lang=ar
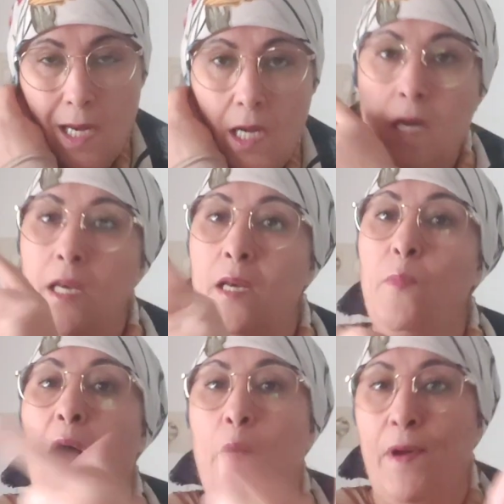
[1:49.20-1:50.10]

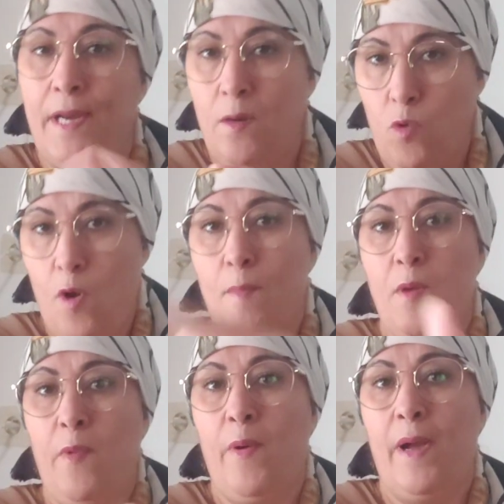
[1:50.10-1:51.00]
المعاونه المهم
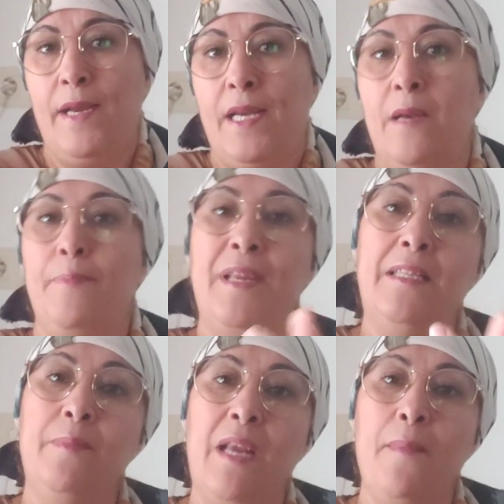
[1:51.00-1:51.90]

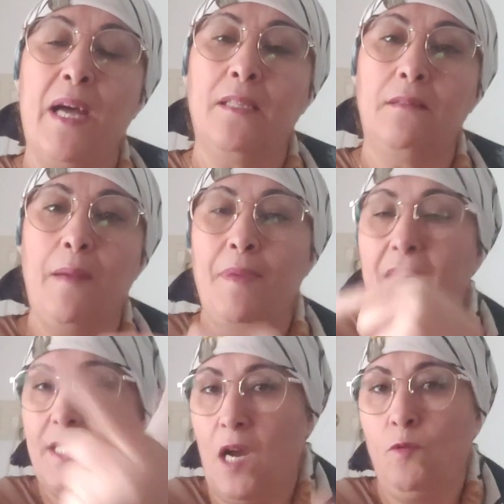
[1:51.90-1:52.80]
البنادم الا ما خدام
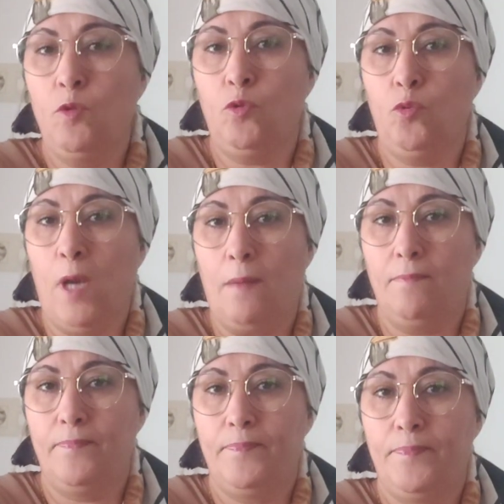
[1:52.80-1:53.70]
كتعاونوا الدوله
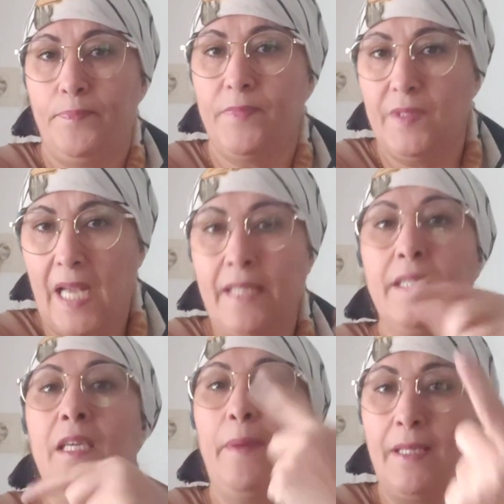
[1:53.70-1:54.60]

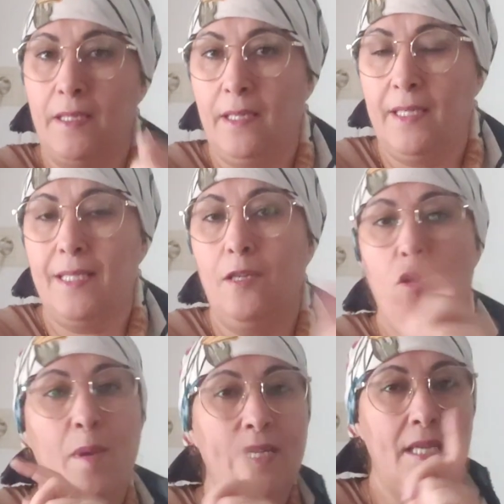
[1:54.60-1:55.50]
هذيك اللي بغيت نقصد
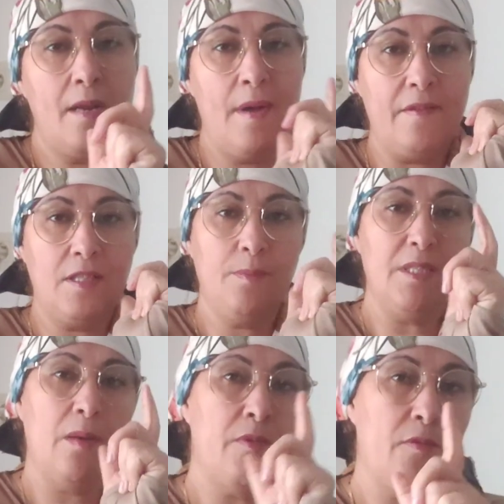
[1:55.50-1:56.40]
لكم حيت انا ما عرفت
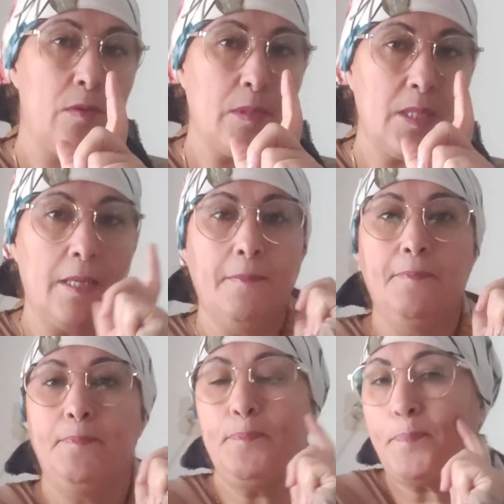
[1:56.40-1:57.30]
سميتها بالفرنسي
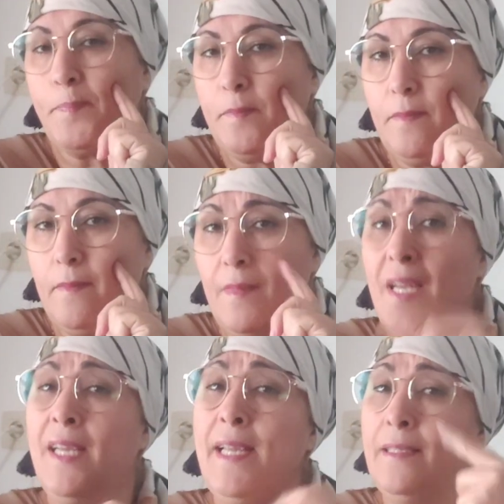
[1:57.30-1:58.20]

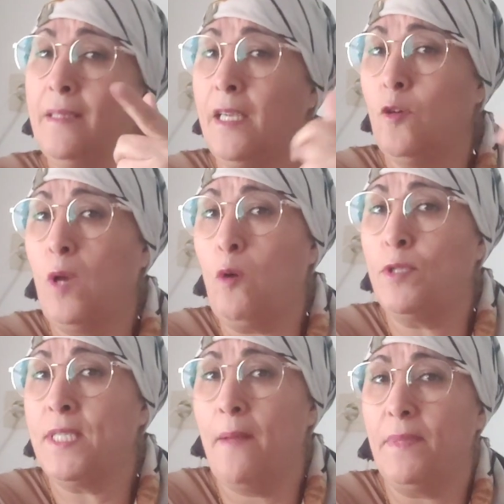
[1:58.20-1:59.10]
حنا عندنا كيقولها
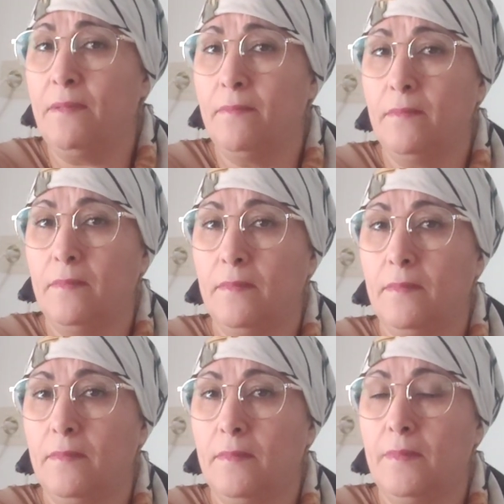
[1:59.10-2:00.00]
اوسيامي
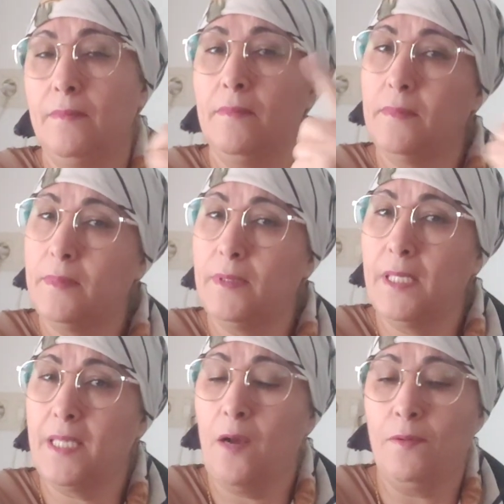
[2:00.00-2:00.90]

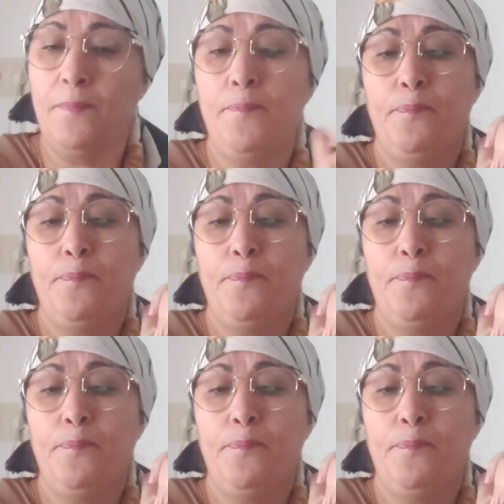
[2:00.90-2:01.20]
كتعاون